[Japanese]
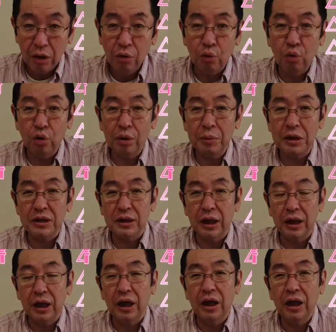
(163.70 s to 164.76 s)
大江ミーズが
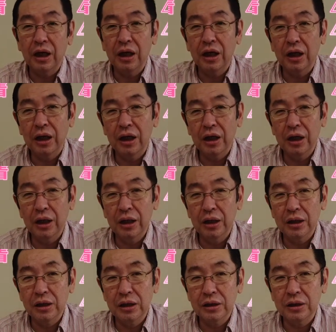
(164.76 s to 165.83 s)
ね、
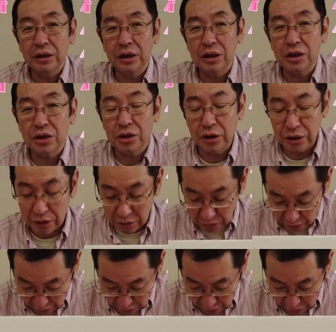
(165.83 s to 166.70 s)
えー、末足に徹する